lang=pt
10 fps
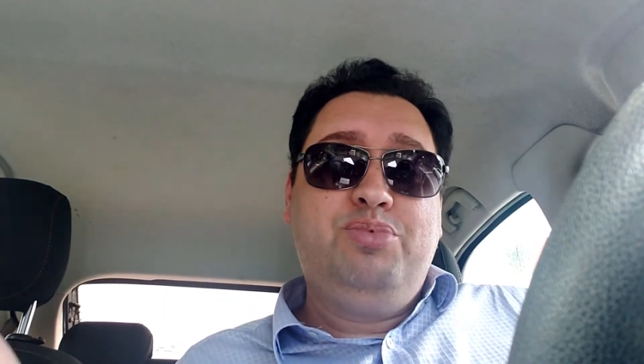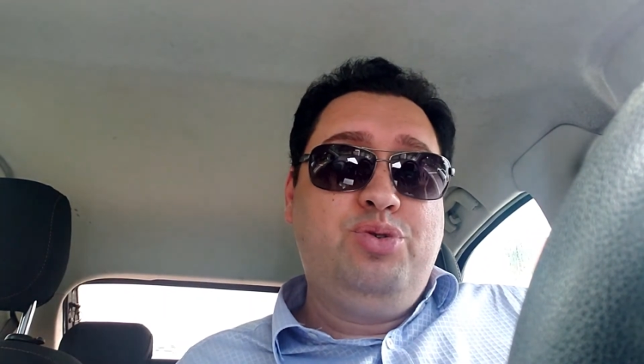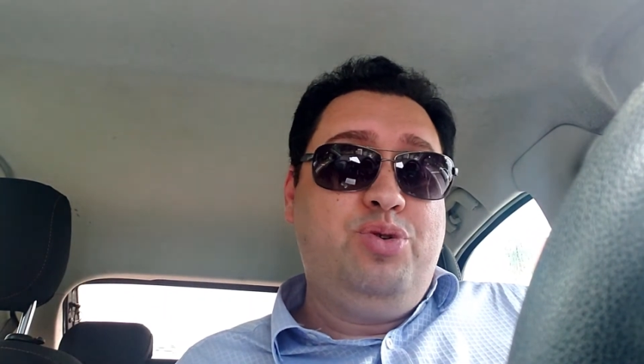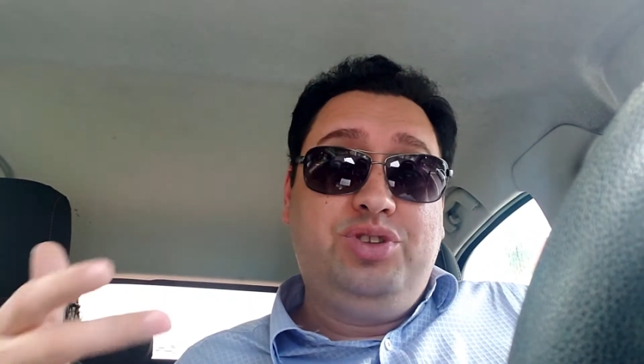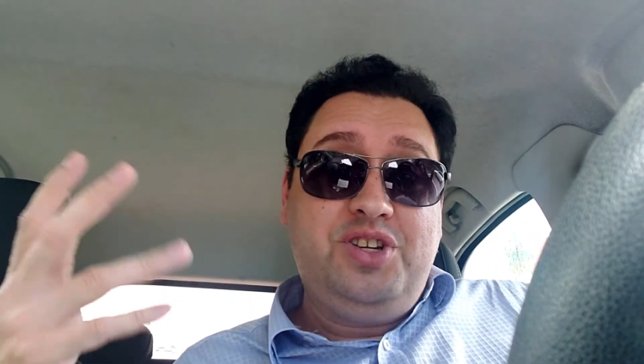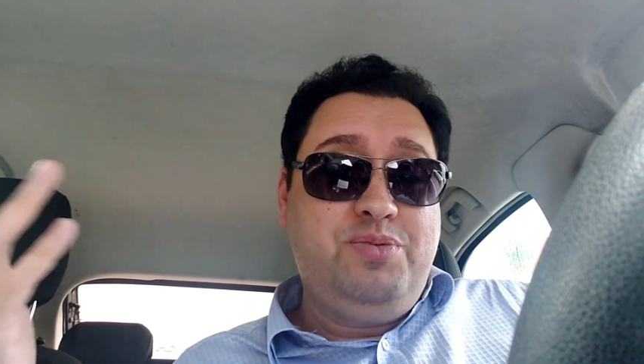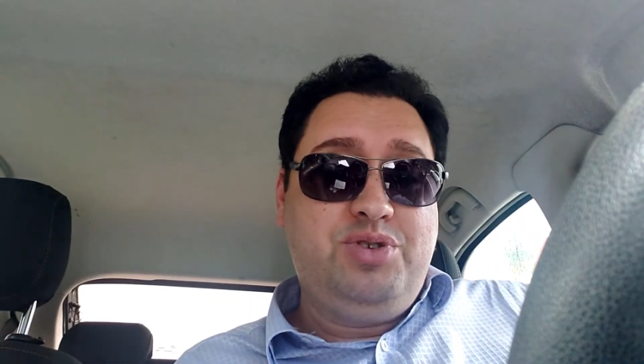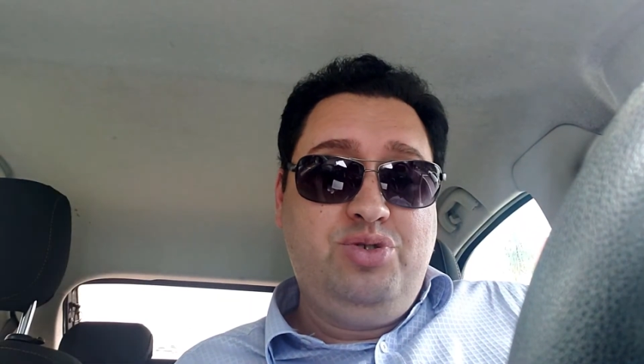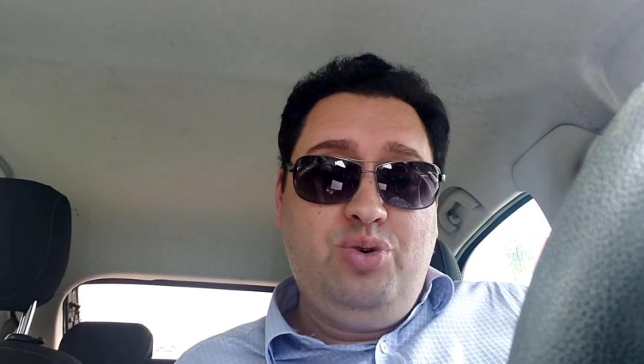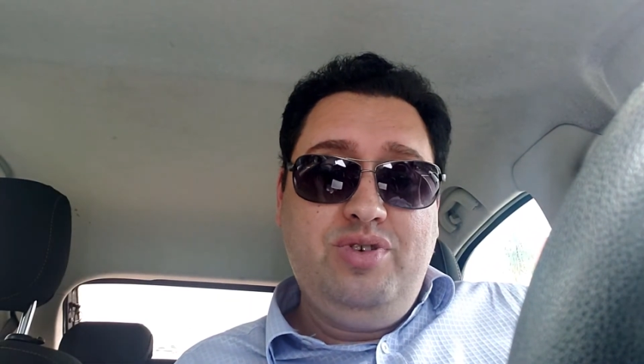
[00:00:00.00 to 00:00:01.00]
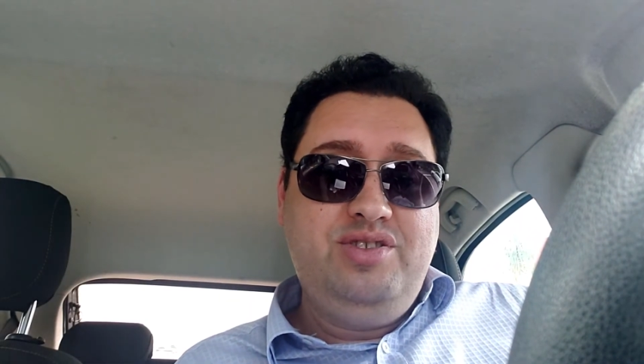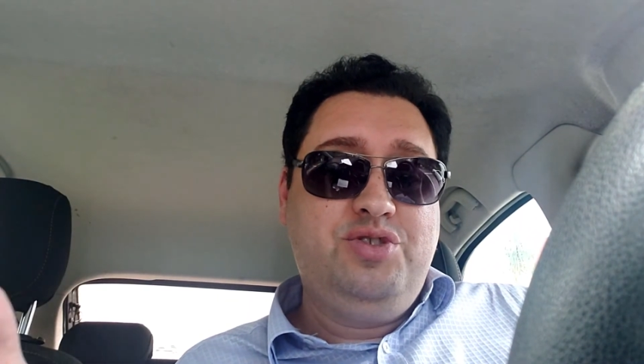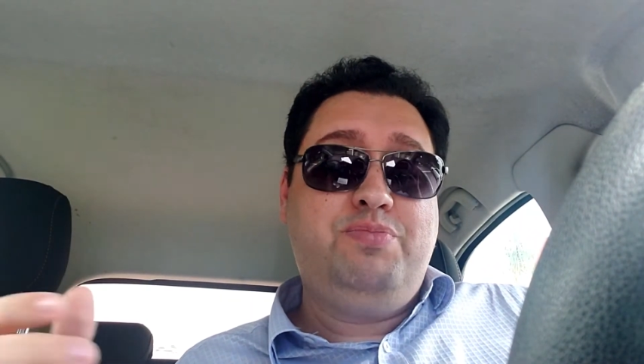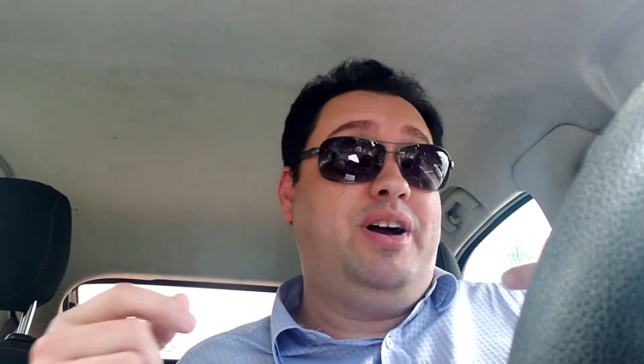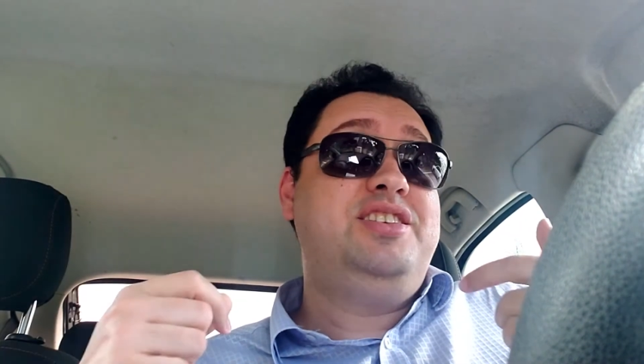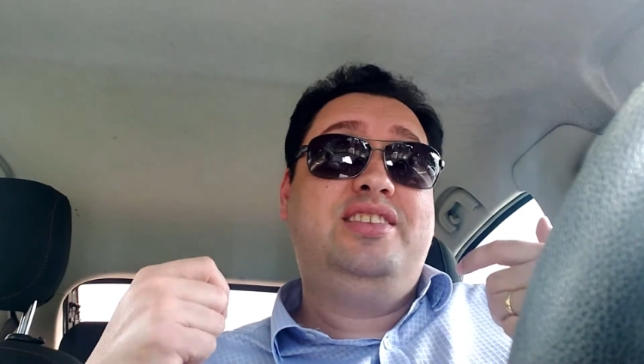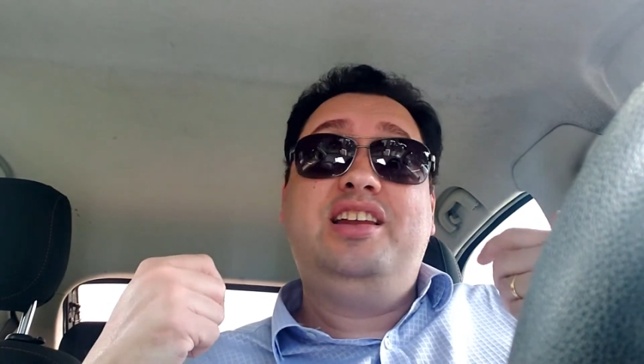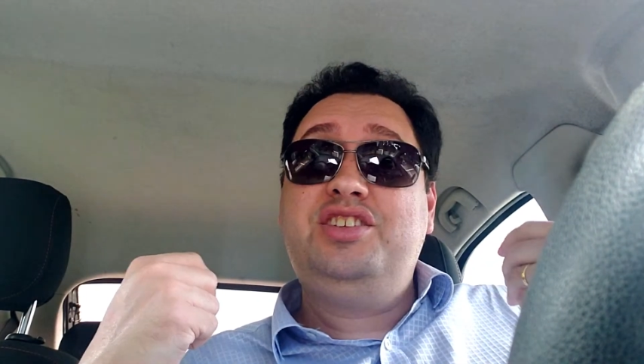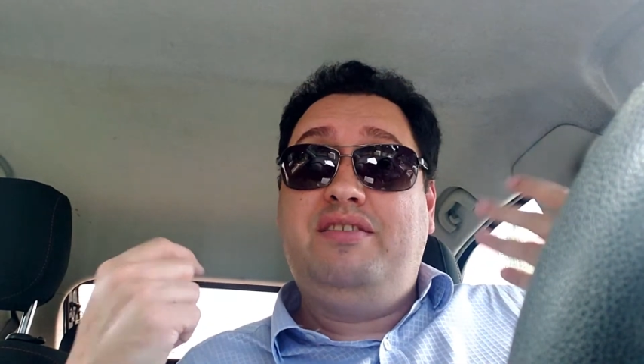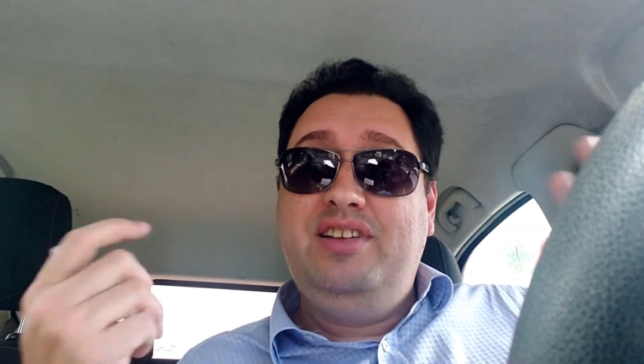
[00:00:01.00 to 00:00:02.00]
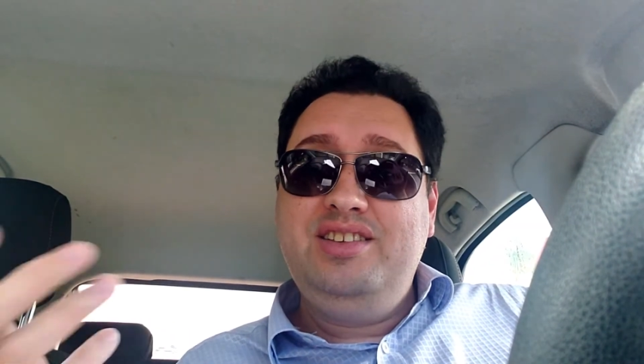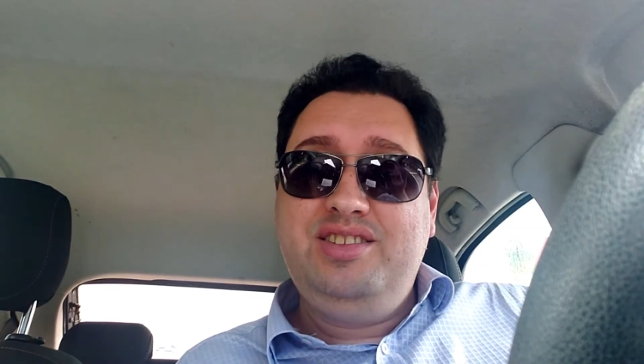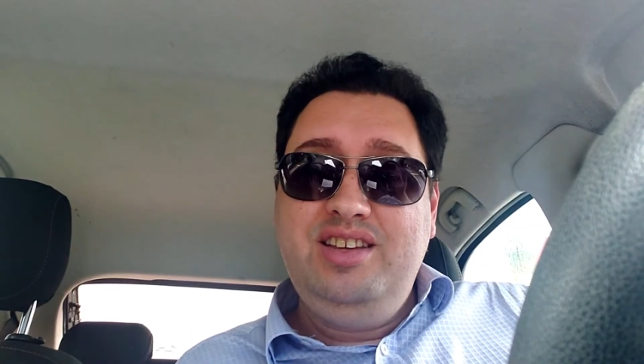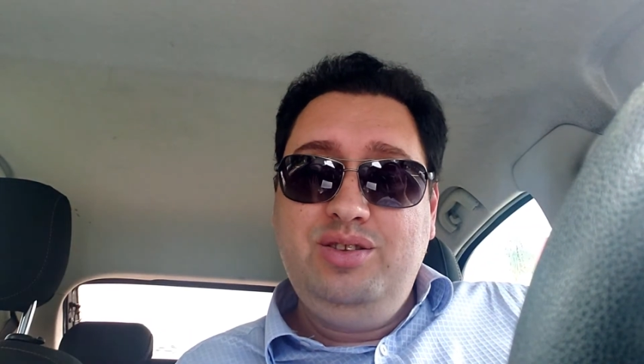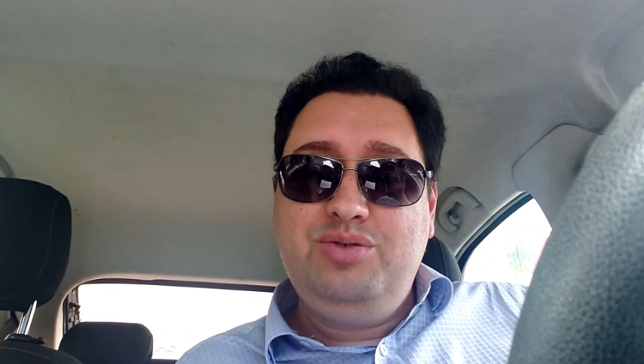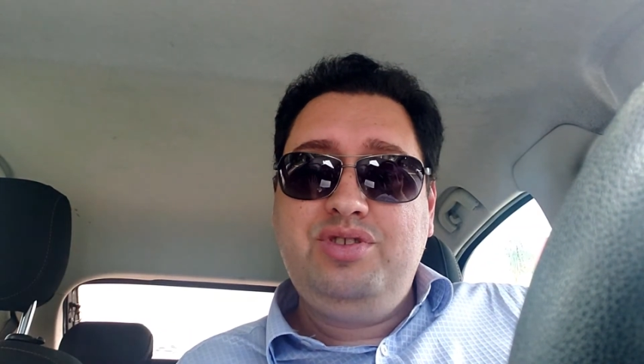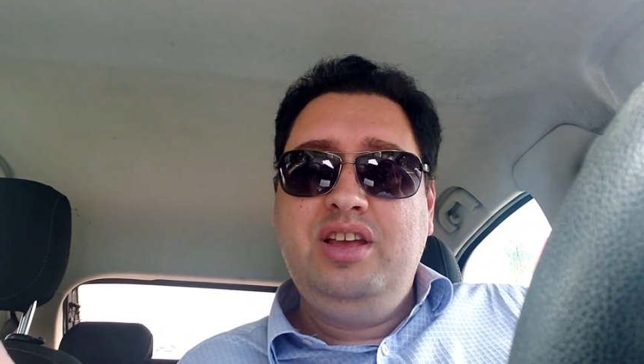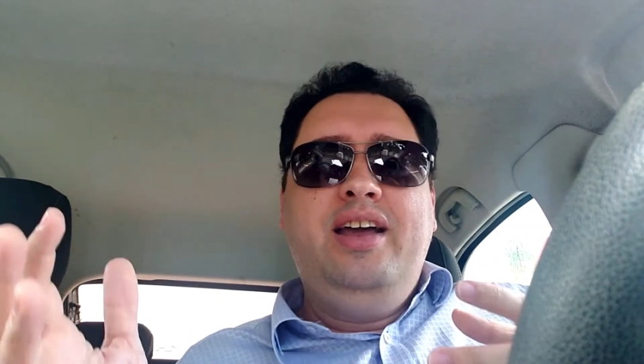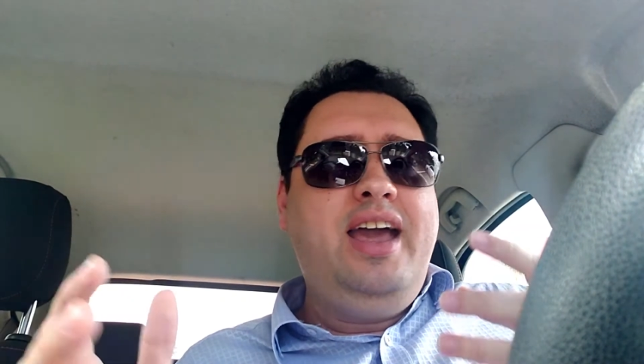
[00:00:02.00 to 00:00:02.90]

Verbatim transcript: por outras pessoas, os pais dele já falecidos,